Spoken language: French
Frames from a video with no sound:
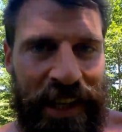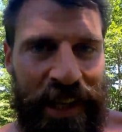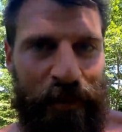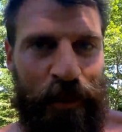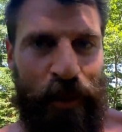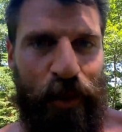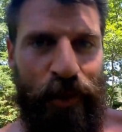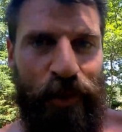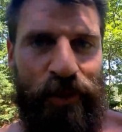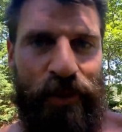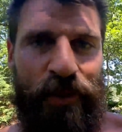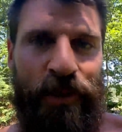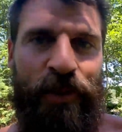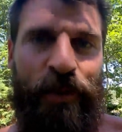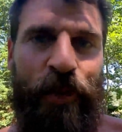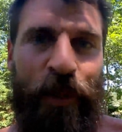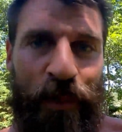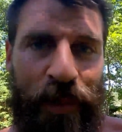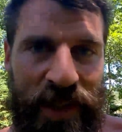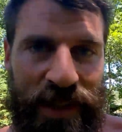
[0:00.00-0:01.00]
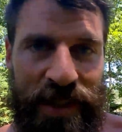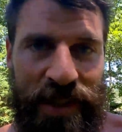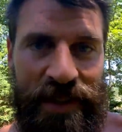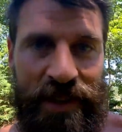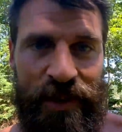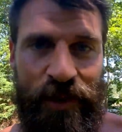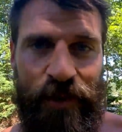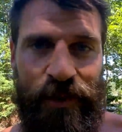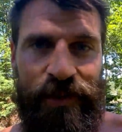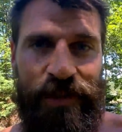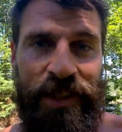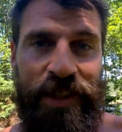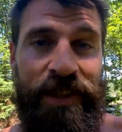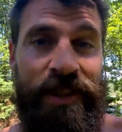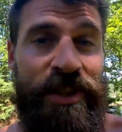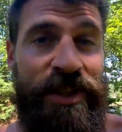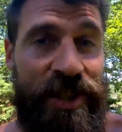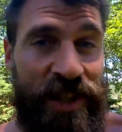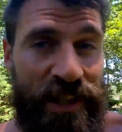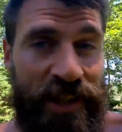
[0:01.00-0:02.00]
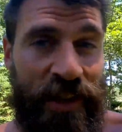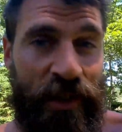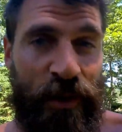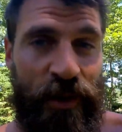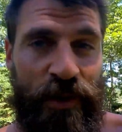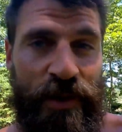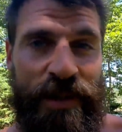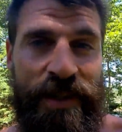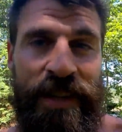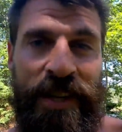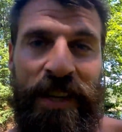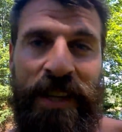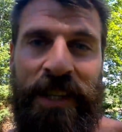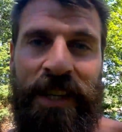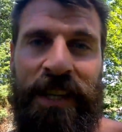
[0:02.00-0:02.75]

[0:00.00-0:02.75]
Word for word: aimante, compatissante, généreuse.